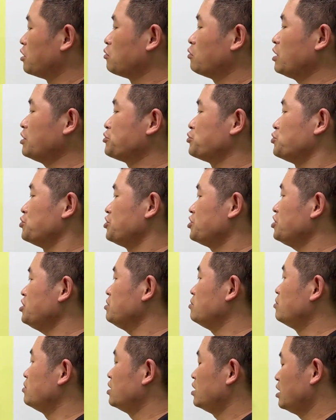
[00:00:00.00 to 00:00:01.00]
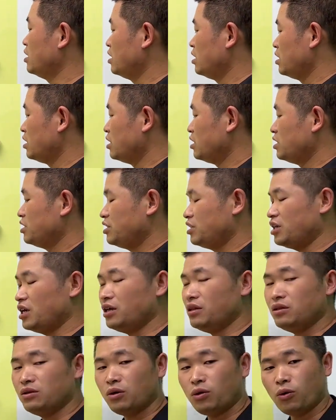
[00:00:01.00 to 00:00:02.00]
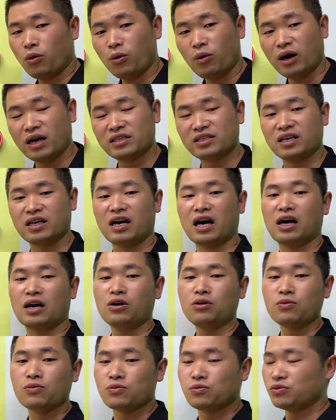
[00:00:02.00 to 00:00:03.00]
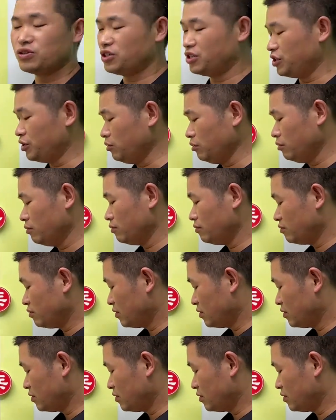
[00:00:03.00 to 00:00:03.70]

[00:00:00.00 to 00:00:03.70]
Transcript: 化局势，先化解啊后顾之忧。